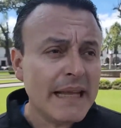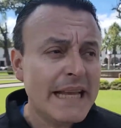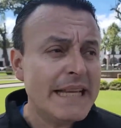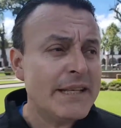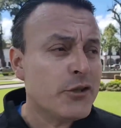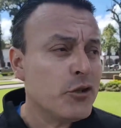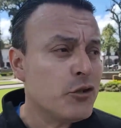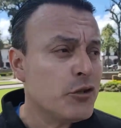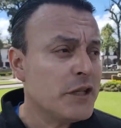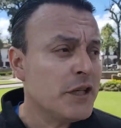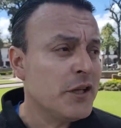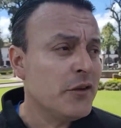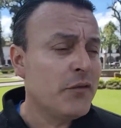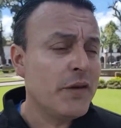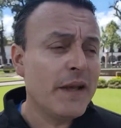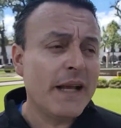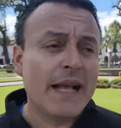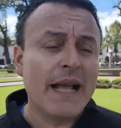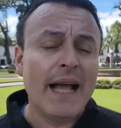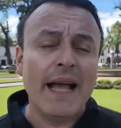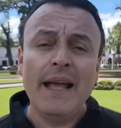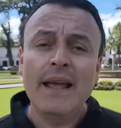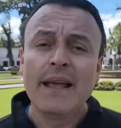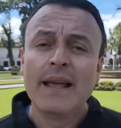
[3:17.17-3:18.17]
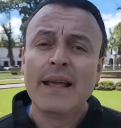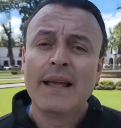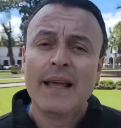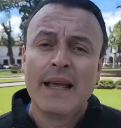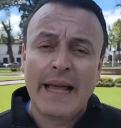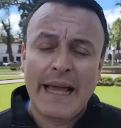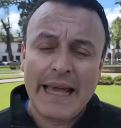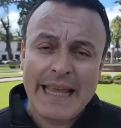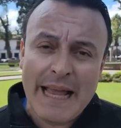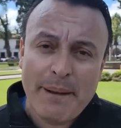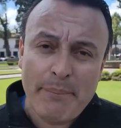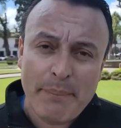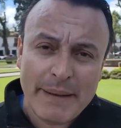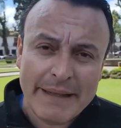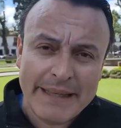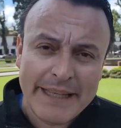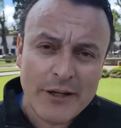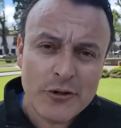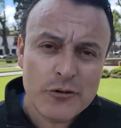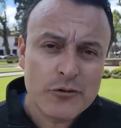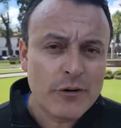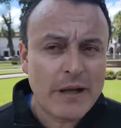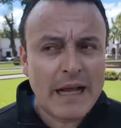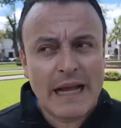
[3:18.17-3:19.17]
Esto significa que ya
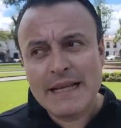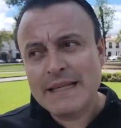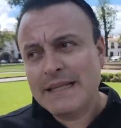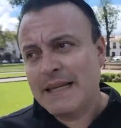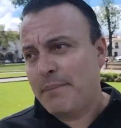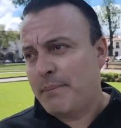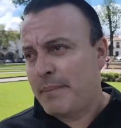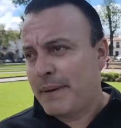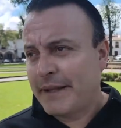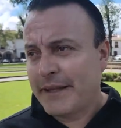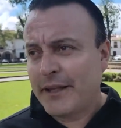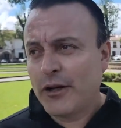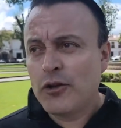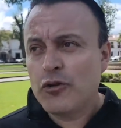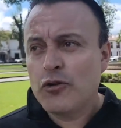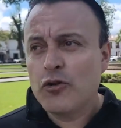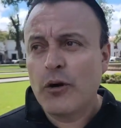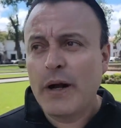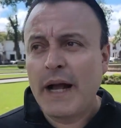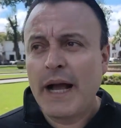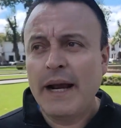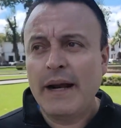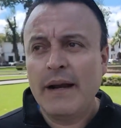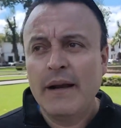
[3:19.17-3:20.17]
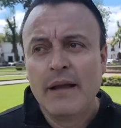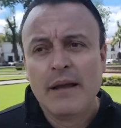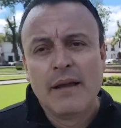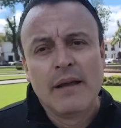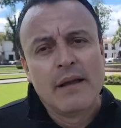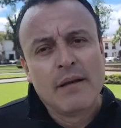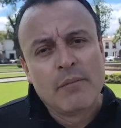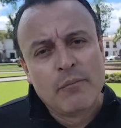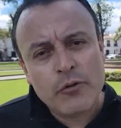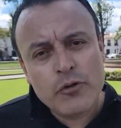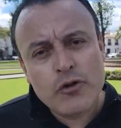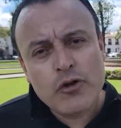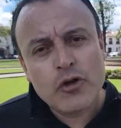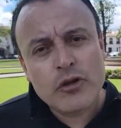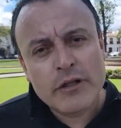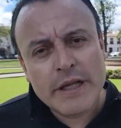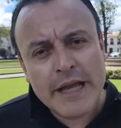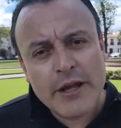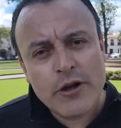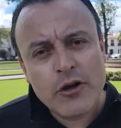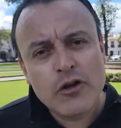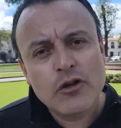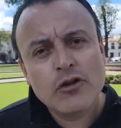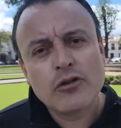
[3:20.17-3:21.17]
perdieron su casa, perdieron su hogar. Muchos
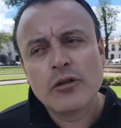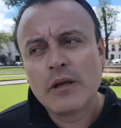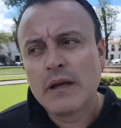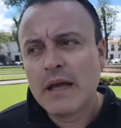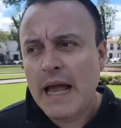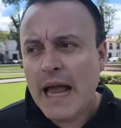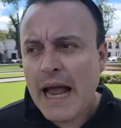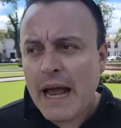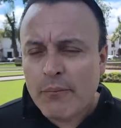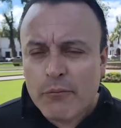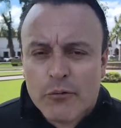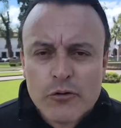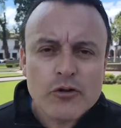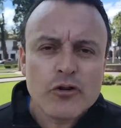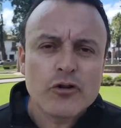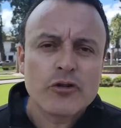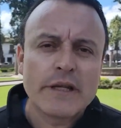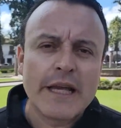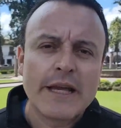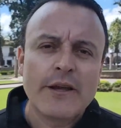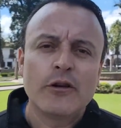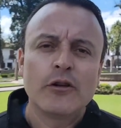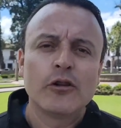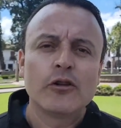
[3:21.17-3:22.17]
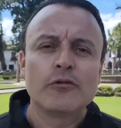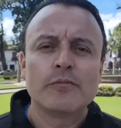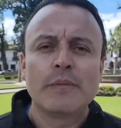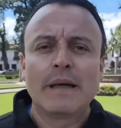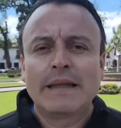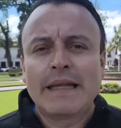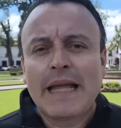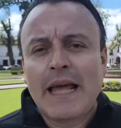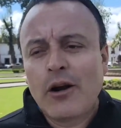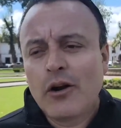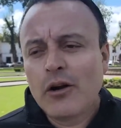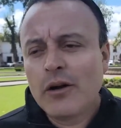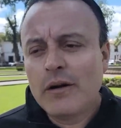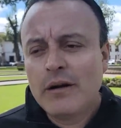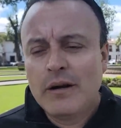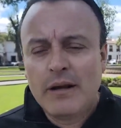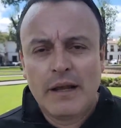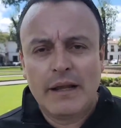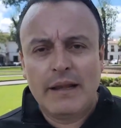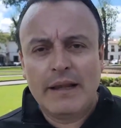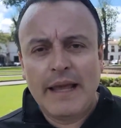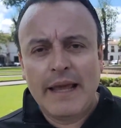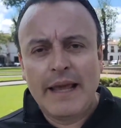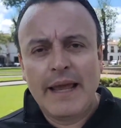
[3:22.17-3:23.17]
de ellos, a muchos de ellos los mataron
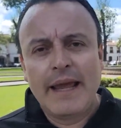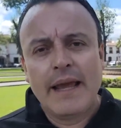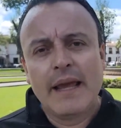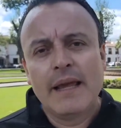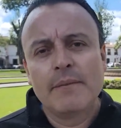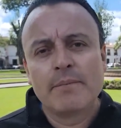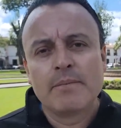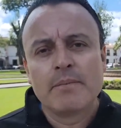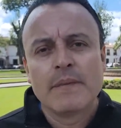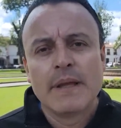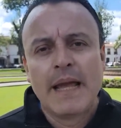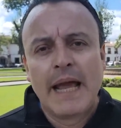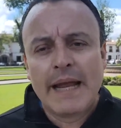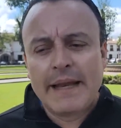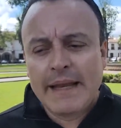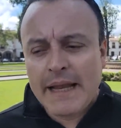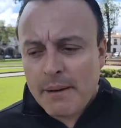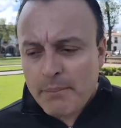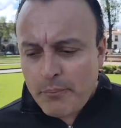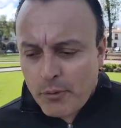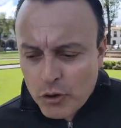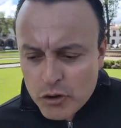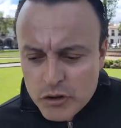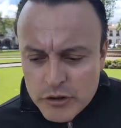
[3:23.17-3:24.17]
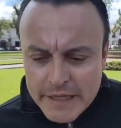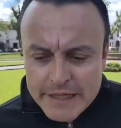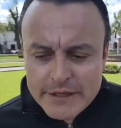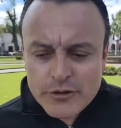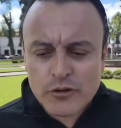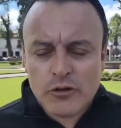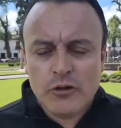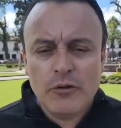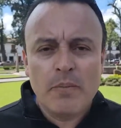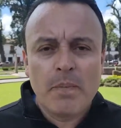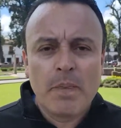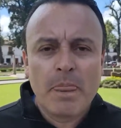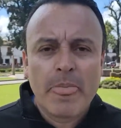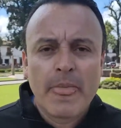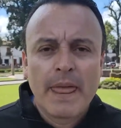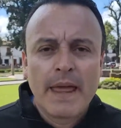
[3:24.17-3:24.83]
eh, en el proceso.